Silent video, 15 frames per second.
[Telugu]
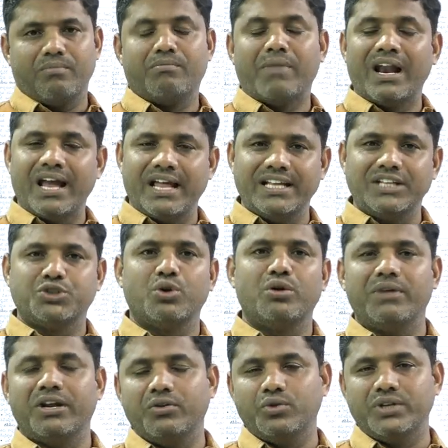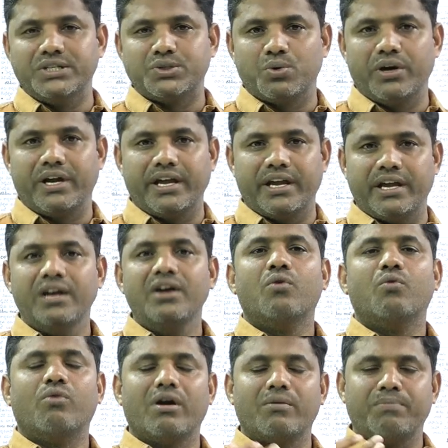మళ్ళీ అదే షోరూంలో నువ్వు తీసుకుంటే
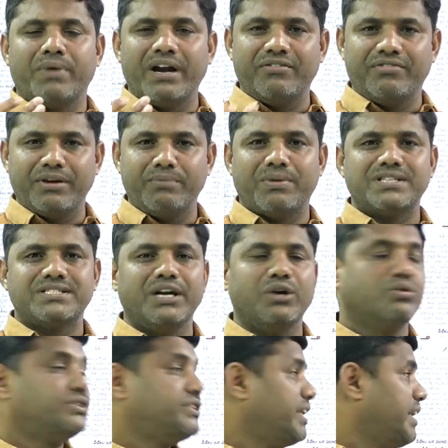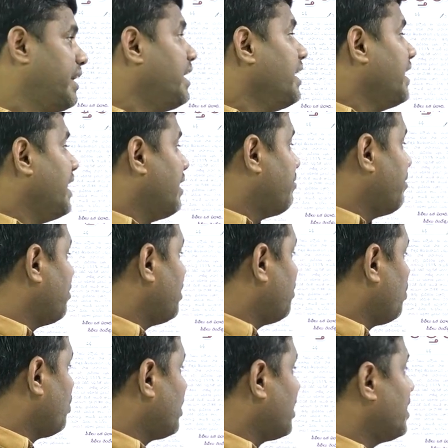వన్ పాయింట్ ఫైవ్ పర్సెంట్ నుంచి ఇరవై వేల
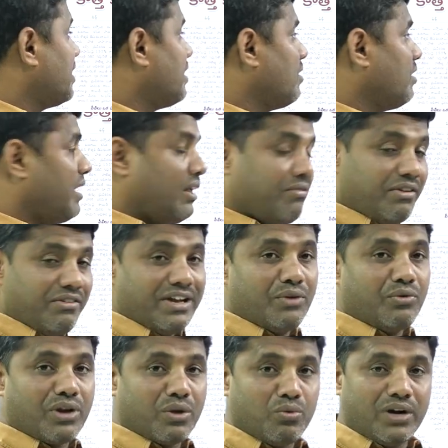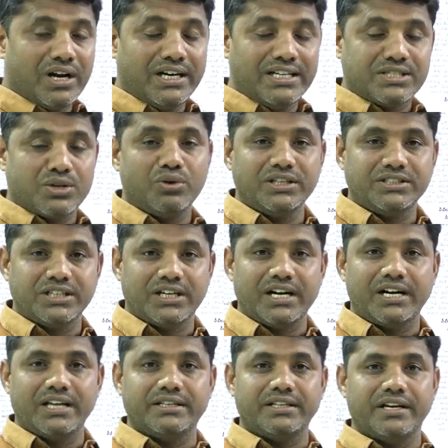వరకు ఇరవై వేల వరకు కూడా డిస్కౌంట్
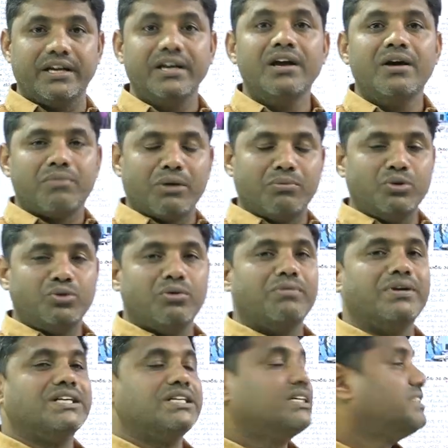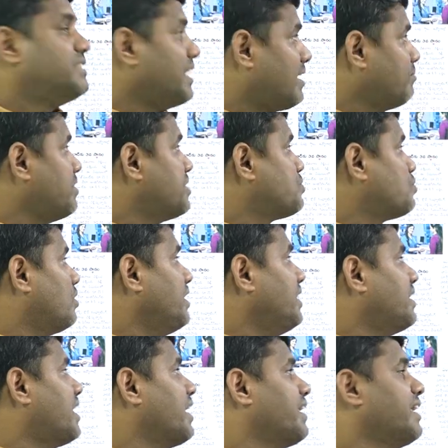ఇచ్చేటట్టయితే ప్రభుత్వమే చట్టం తెస్తోంది
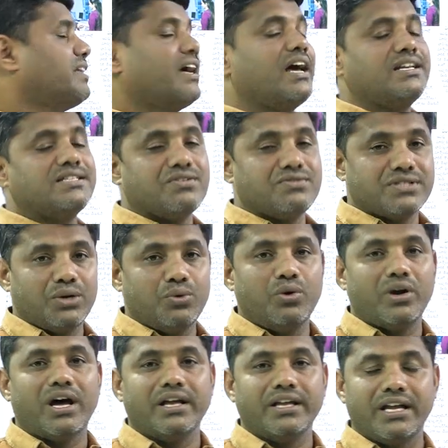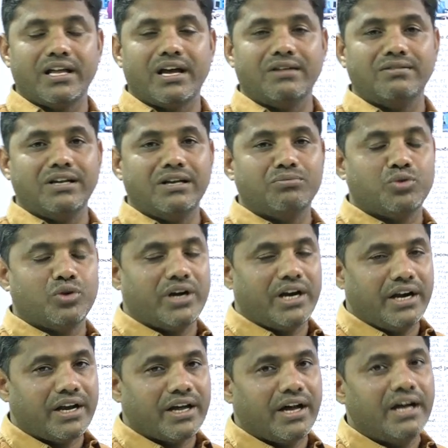దానికి తయారీ సంస్థలు కూడా అంగీకారం
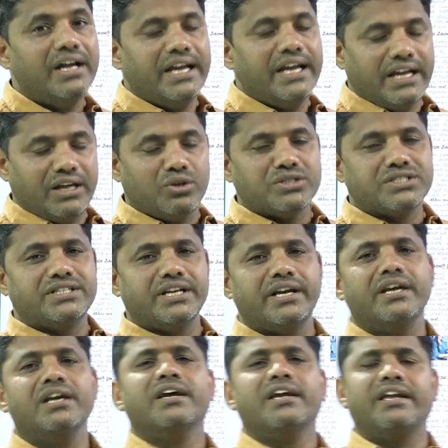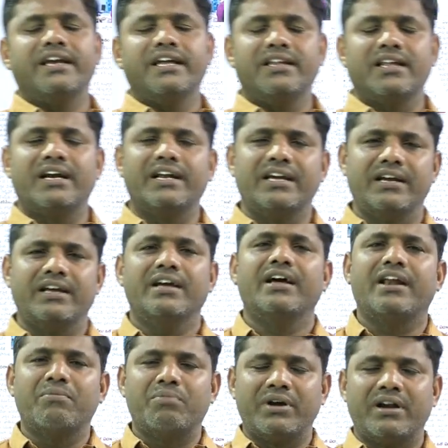తెలుపుతున్నాయంట ఇది వస్తే ఇంకేందుకంటే
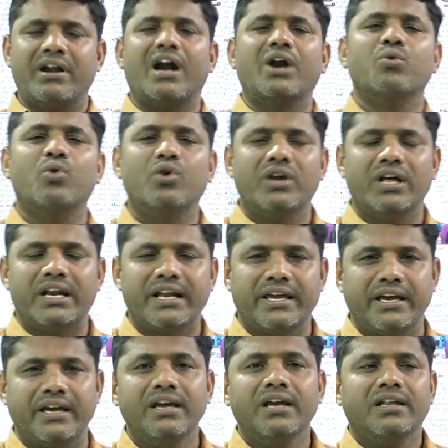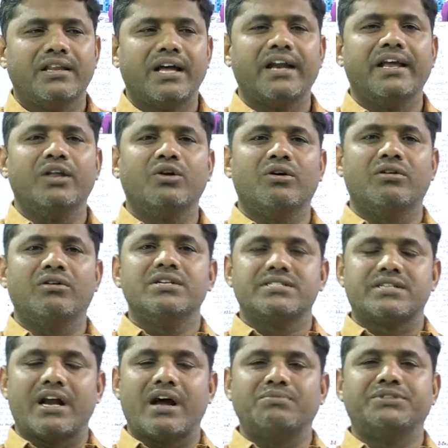రేపటి నాడు ఓనర్లకి దాని ఏదో
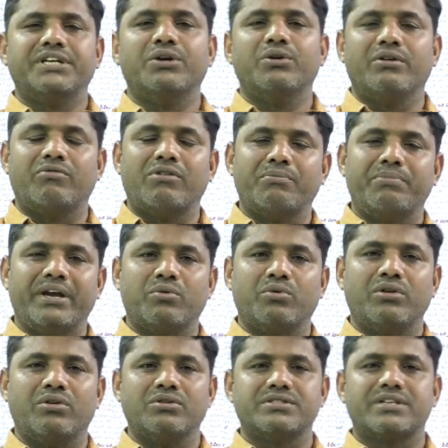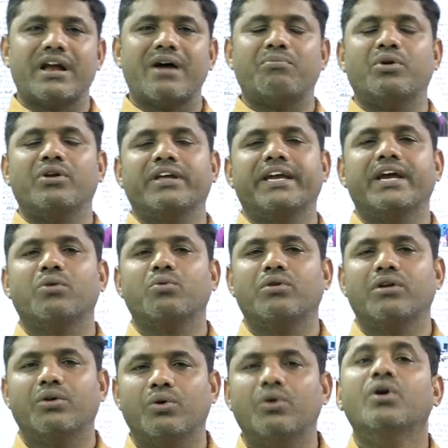స్లాబ్ షెడ్కి పంపించకుండానో స్లాబ్ వాళ్ళకి
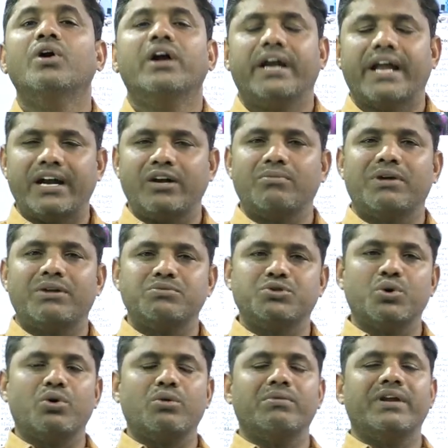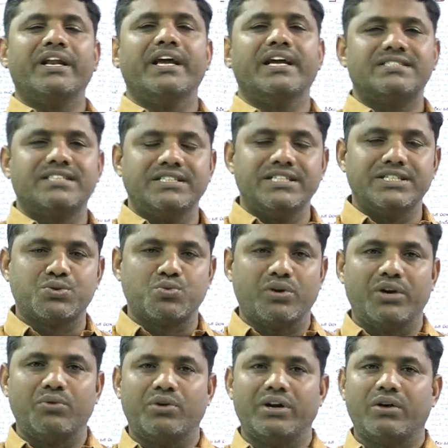ఇవ్వకుండానో డైరెక్ట్ మనం షోరూంలోనే సెండ్
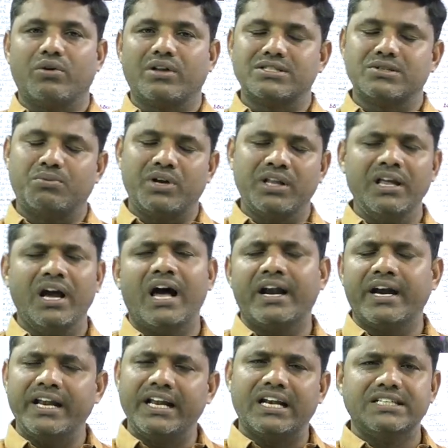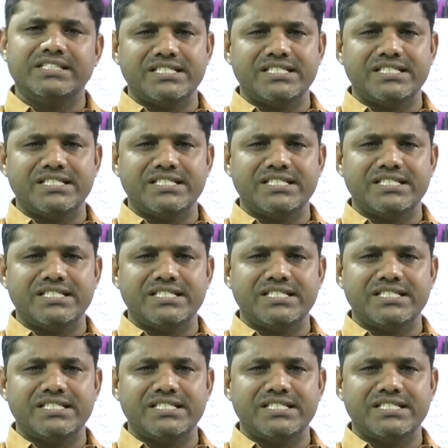చేసుకునేటువంటి అవకాశం ఉంటుంది ఆల్రెడీ ఇట్లా